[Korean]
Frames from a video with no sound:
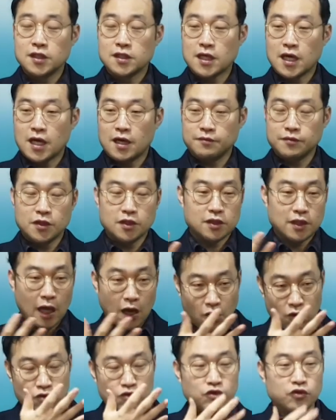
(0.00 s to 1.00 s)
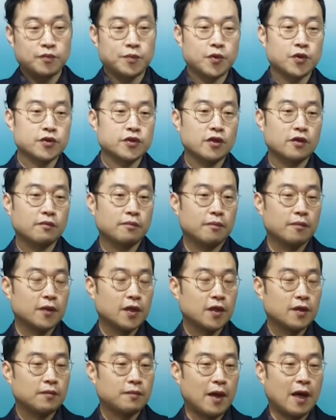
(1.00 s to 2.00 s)
사람들 다 얼굴 표정
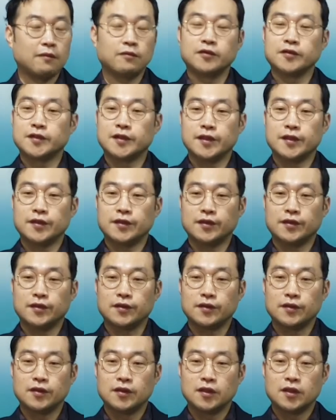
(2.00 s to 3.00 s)
봐보세요.